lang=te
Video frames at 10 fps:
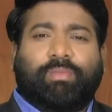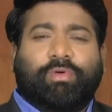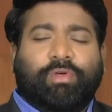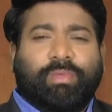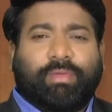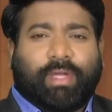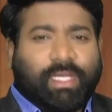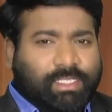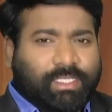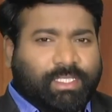భూమి
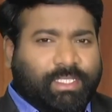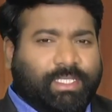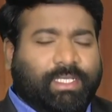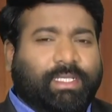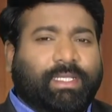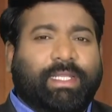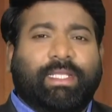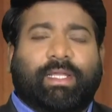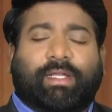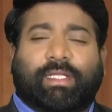ఫలిస్తుంది నీ
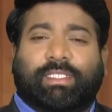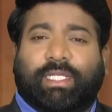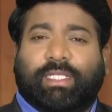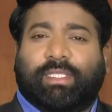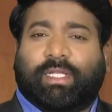యొక్క చేతుల